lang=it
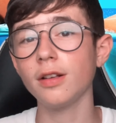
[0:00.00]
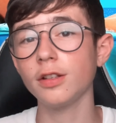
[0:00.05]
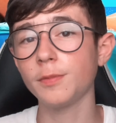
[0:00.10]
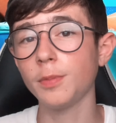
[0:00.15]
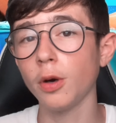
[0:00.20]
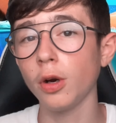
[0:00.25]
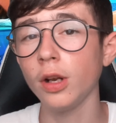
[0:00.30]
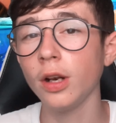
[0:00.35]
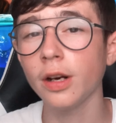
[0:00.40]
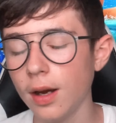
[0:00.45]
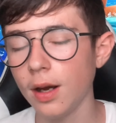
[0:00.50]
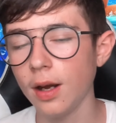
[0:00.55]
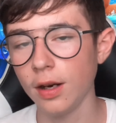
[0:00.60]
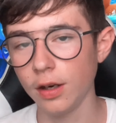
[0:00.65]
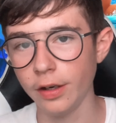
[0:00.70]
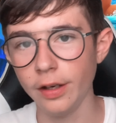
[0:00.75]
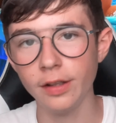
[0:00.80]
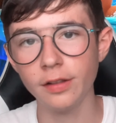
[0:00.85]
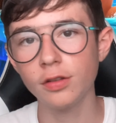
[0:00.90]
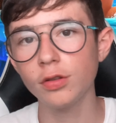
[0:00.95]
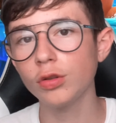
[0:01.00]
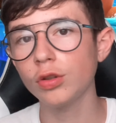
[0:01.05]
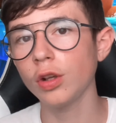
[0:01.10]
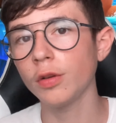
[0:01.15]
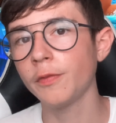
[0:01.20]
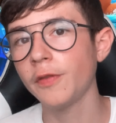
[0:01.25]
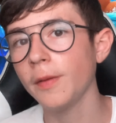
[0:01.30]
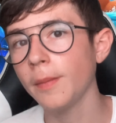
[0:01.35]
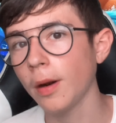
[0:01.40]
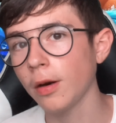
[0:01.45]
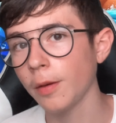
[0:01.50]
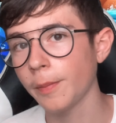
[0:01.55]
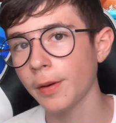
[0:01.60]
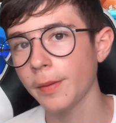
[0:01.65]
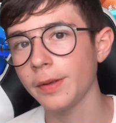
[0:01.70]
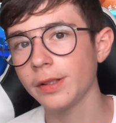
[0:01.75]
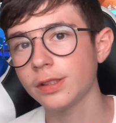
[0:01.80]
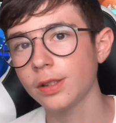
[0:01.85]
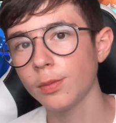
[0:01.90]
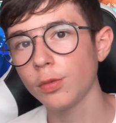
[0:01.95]
spoiler. Allora, innanzitutto, il film ha una
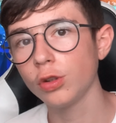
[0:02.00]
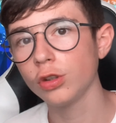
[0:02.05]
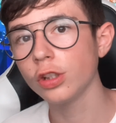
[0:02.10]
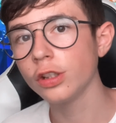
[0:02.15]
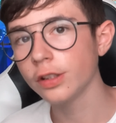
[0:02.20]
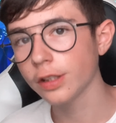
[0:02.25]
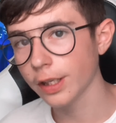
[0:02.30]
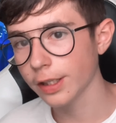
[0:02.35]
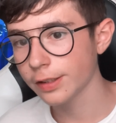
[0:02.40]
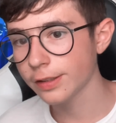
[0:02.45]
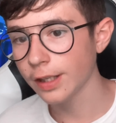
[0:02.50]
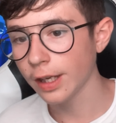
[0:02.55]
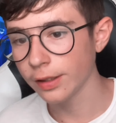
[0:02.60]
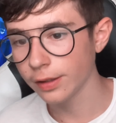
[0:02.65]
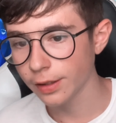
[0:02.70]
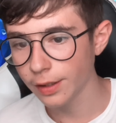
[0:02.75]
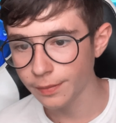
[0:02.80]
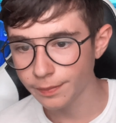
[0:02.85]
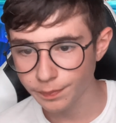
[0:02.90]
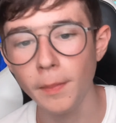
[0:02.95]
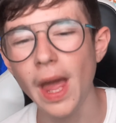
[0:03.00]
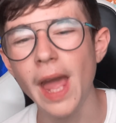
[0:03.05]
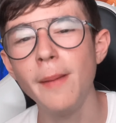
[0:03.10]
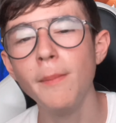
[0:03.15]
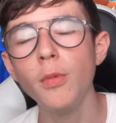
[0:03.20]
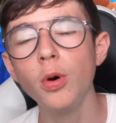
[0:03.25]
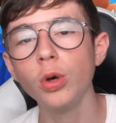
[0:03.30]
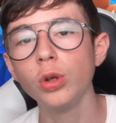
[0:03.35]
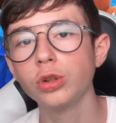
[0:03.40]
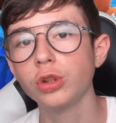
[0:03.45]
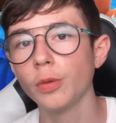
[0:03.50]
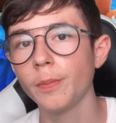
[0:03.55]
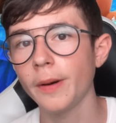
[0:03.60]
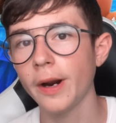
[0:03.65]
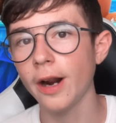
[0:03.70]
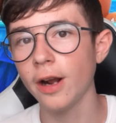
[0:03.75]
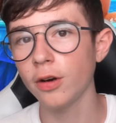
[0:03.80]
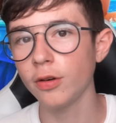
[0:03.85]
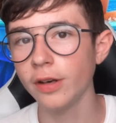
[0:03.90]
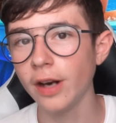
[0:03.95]
premessa molto interessante. È molto
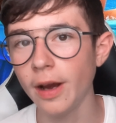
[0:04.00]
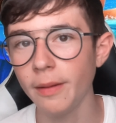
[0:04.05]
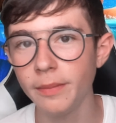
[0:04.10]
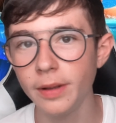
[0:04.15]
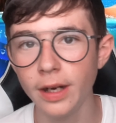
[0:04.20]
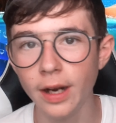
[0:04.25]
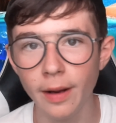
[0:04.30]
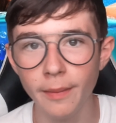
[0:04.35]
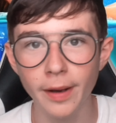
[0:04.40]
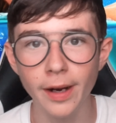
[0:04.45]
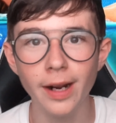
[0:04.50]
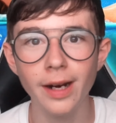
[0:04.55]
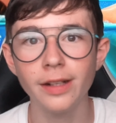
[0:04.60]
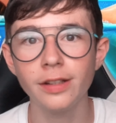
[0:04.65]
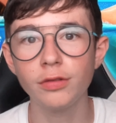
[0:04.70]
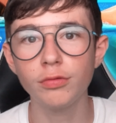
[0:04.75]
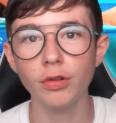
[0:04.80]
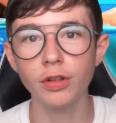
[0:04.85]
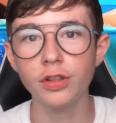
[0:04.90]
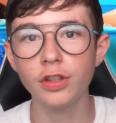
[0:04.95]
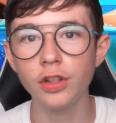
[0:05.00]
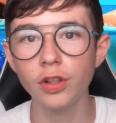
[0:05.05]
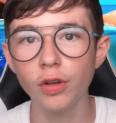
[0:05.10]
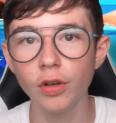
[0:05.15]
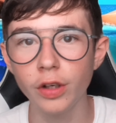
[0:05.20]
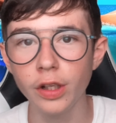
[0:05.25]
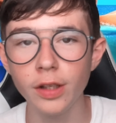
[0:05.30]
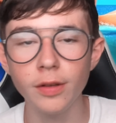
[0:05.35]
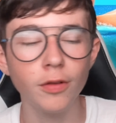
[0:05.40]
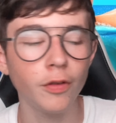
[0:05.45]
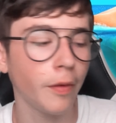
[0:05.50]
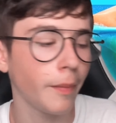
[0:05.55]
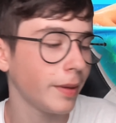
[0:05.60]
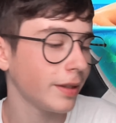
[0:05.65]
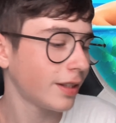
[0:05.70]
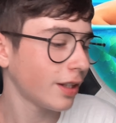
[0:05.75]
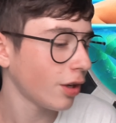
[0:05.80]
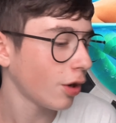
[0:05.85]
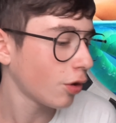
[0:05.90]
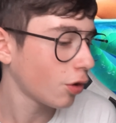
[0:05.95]
paragonabile a magari situazioni,
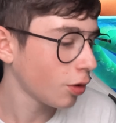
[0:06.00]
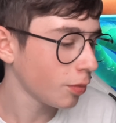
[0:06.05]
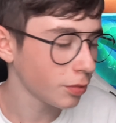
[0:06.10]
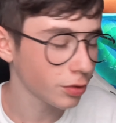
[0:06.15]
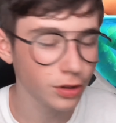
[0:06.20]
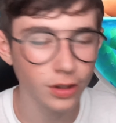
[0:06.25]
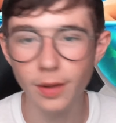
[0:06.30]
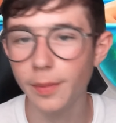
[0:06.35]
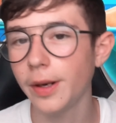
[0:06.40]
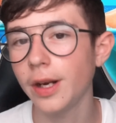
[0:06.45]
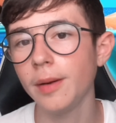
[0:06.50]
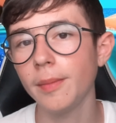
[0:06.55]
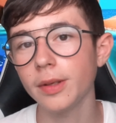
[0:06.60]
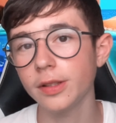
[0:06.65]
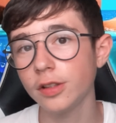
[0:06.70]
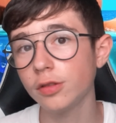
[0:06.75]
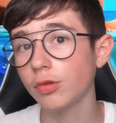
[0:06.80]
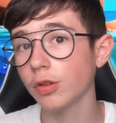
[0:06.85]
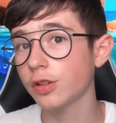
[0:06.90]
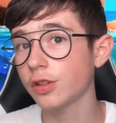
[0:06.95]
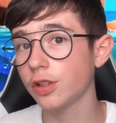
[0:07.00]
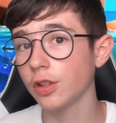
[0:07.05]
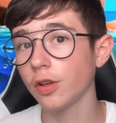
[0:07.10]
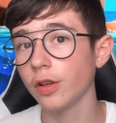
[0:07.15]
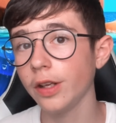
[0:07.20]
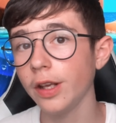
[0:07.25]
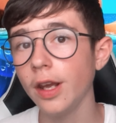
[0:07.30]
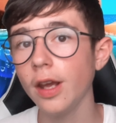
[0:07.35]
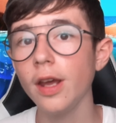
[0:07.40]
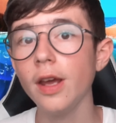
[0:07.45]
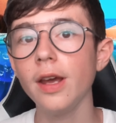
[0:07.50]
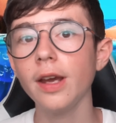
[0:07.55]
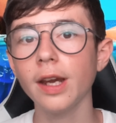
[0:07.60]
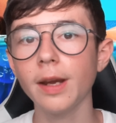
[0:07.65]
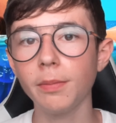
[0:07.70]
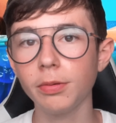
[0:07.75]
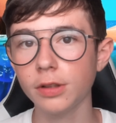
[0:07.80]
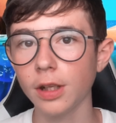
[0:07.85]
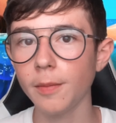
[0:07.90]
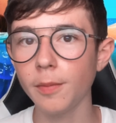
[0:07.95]
ovviamente non con mostri marini, ma situazioni
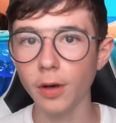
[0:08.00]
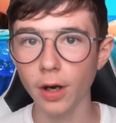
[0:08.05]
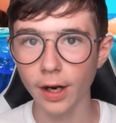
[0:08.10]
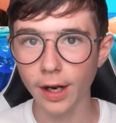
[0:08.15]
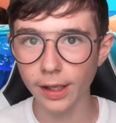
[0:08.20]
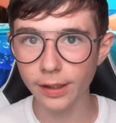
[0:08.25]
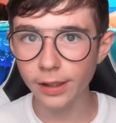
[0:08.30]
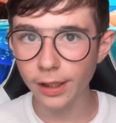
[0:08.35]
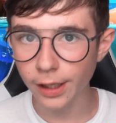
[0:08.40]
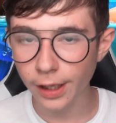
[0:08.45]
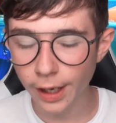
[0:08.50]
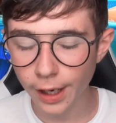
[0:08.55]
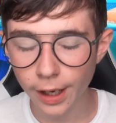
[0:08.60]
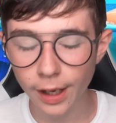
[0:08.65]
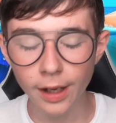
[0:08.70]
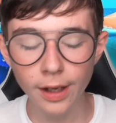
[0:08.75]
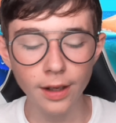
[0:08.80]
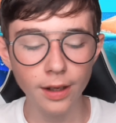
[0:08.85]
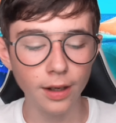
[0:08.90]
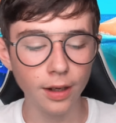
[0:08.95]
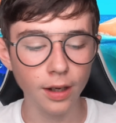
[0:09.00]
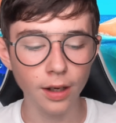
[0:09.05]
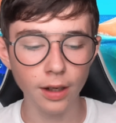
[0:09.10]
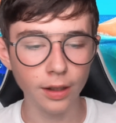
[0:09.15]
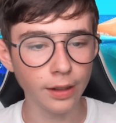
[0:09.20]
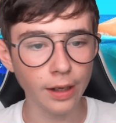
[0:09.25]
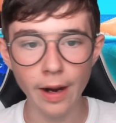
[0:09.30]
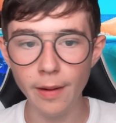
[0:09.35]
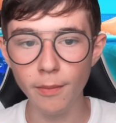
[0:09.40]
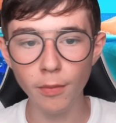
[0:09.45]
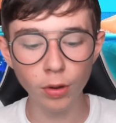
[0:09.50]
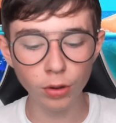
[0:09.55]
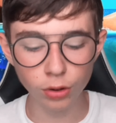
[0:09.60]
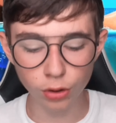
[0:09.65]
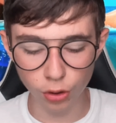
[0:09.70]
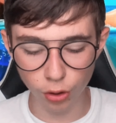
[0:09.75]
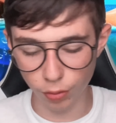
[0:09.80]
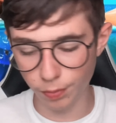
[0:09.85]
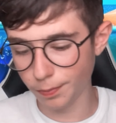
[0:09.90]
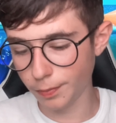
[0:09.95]
che potrebbero accadere uh, nel
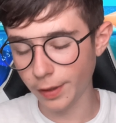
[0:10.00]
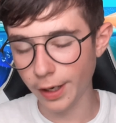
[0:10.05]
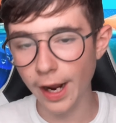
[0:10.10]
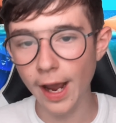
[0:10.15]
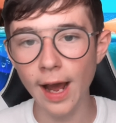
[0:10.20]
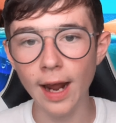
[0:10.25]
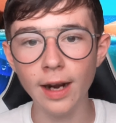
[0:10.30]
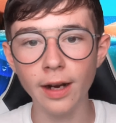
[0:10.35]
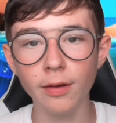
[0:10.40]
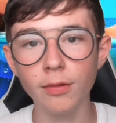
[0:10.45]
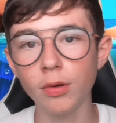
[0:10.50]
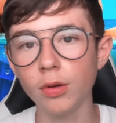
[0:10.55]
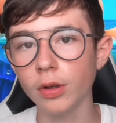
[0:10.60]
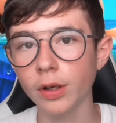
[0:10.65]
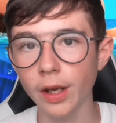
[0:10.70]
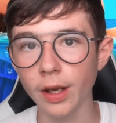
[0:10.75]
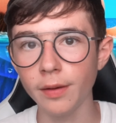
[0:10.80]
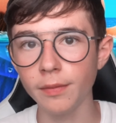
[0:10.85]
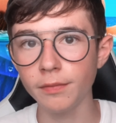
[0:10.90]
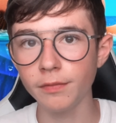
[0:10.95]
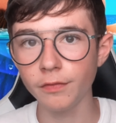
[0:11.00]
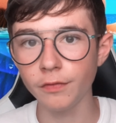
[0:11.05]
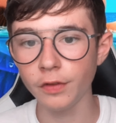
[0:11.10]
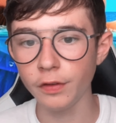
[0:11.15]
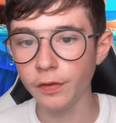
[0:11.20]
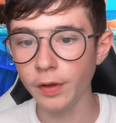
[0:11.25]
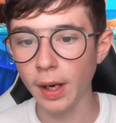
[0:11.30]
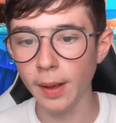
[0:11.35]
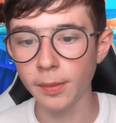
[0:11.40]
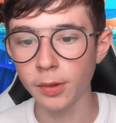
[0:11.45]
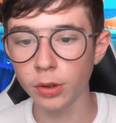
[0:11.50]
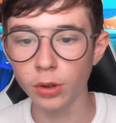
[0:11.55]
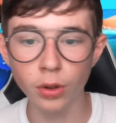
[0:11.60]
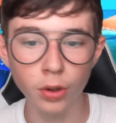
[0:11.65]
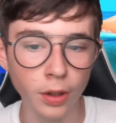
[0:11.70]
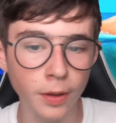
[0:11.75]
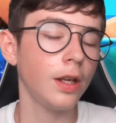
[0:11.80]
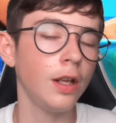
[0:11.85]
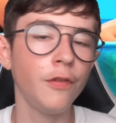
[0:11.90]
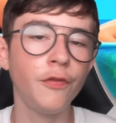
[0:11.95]
mondo reale, quello che viviamo siamo
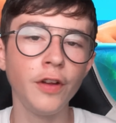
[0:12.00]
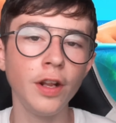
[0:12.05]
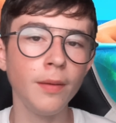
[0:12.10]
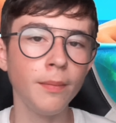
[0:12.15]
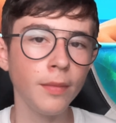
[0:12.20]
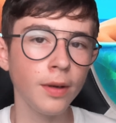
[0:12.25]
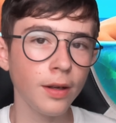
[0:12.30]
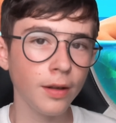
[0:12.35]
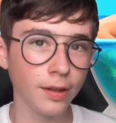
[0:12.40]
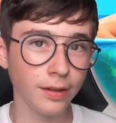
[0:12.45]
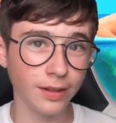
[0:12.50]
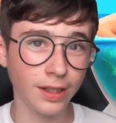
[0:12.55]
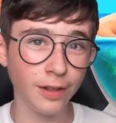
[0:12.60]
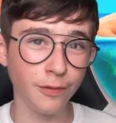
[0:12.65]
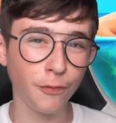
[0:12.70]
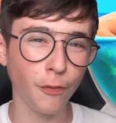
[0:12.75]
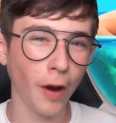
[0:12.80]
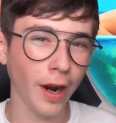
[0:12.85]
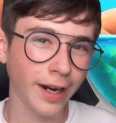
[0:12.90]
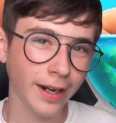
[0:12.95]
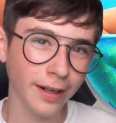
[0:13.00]
noi. Il film ti fa